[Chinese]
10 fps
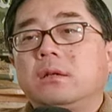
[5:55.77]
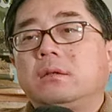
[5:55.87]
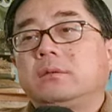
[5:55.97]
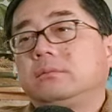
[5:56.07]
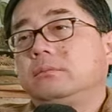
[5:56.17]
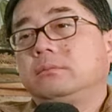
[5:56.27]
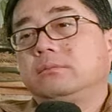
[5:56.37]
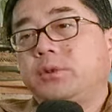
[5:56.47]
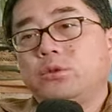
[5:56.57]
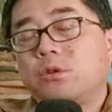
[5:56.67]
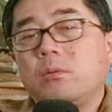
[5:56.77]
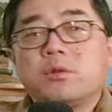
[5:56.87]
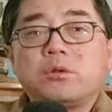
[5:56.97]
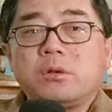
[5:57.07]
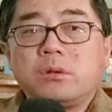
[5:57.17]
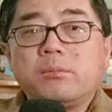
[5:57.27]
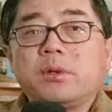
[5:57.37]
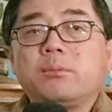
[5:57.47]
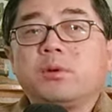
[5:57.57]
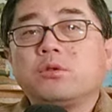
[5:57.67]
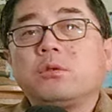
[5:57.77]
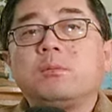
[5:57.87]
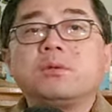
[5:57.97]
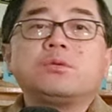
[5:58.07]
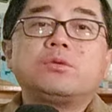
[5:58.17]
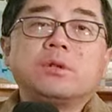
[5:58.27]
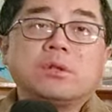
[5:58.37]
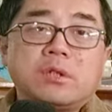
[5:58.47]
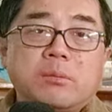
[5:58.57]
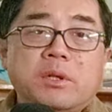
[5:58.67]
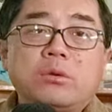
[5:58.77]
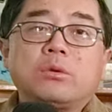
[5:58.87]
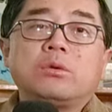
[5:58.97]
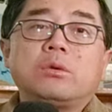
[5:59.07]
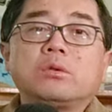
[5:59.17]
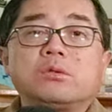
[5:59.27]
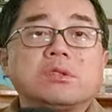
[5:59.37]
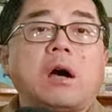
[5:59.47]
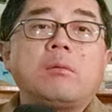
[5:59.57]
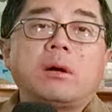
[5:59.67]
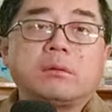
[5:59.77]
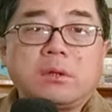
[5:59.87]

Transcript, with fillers: 嗯，比如说我们说，比比如说我们举个这个拼多多或者是淘宝